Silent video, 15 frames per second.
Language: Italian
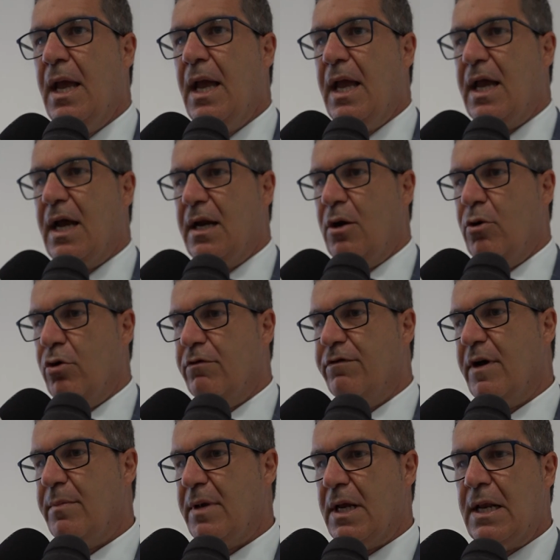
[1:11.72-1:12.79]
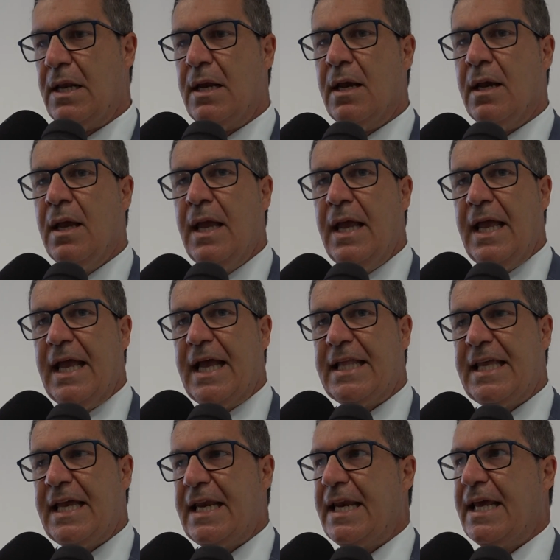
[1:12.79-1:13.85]
e alle loro famiglie
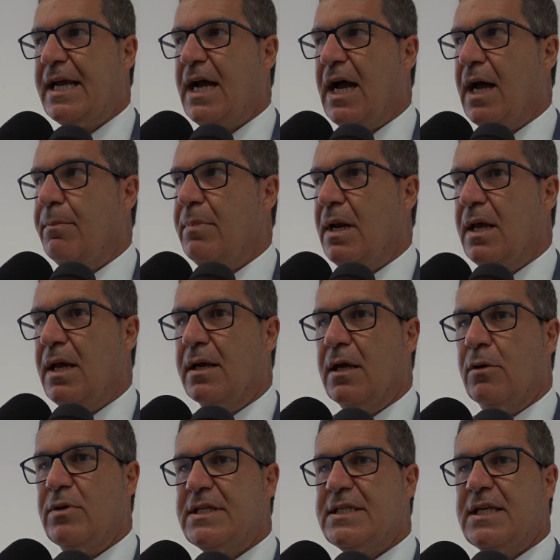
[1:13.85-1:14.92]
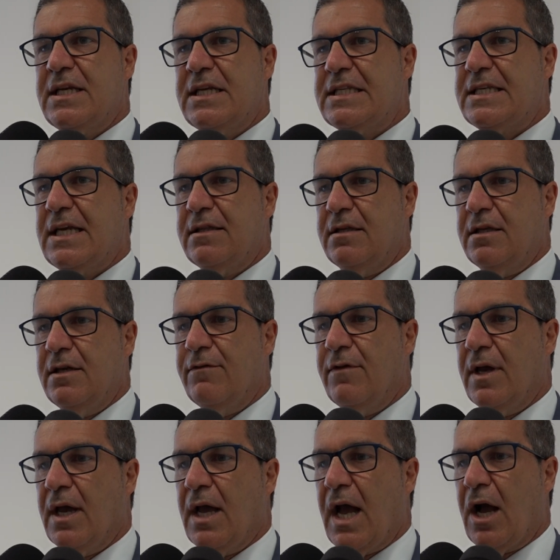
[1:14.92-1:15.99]
ed è innegabile che queste
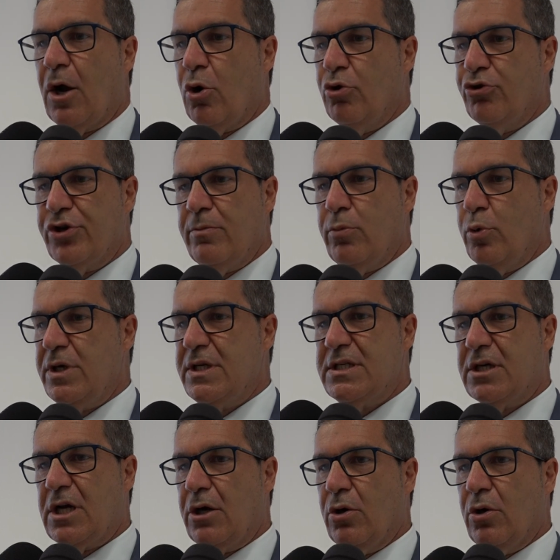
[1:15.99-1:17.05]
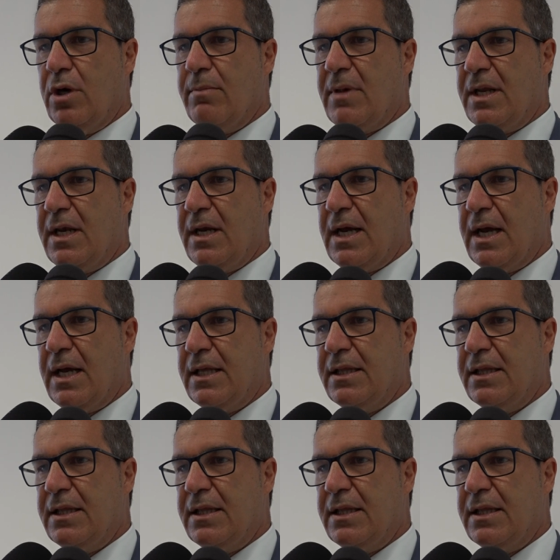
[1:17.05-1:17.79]
iniziative contribuiscano in maniera